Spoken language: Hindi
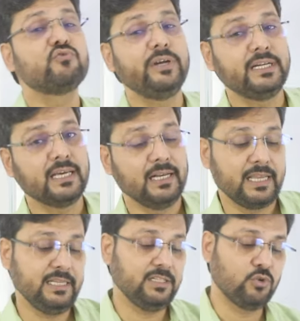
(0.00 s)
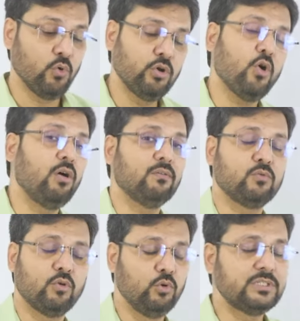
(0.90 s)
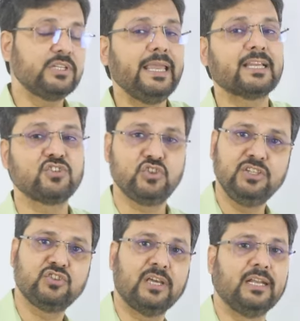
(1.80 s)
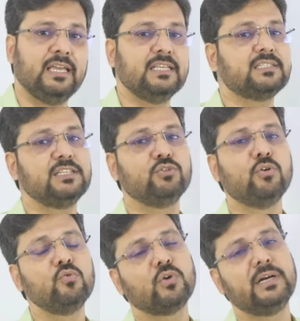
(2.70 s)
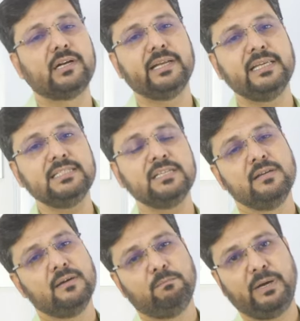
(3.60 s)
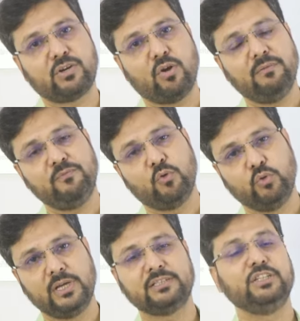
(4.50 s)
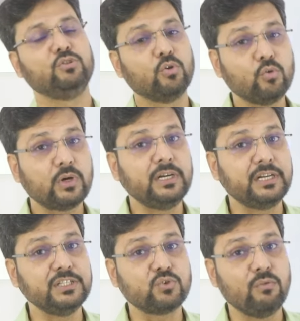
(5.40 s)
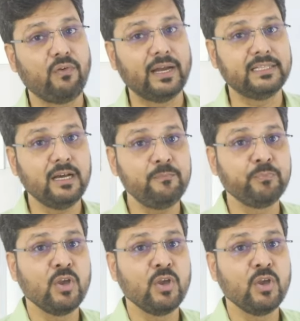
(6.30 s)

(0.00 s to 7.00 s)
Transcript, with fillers: ट्रेड कर लें यानी गुड गुड्स uh, की एक्सचेंज कर लें इससे दोनों कंट्रीज बेटर ऑफ हो जाती हैं दोनों कंट्रीज को फायदा